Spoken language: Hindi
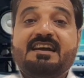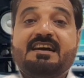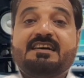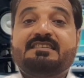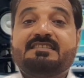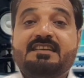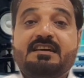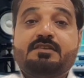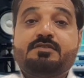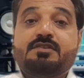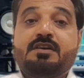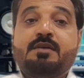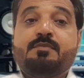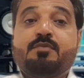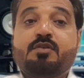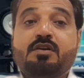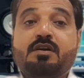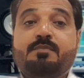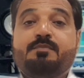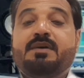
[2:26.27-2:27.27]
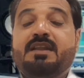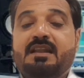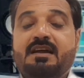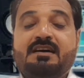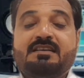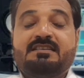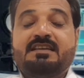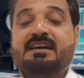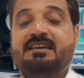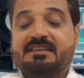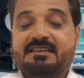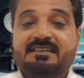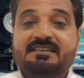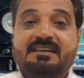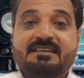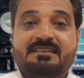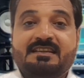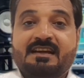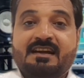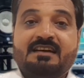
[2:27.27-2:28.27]
अंदर जो है मुकम्मल अदायगी का
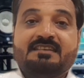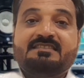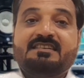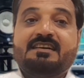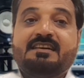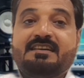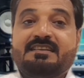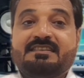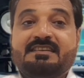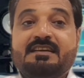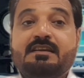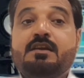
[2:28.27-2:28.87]
तकाजा करते हैं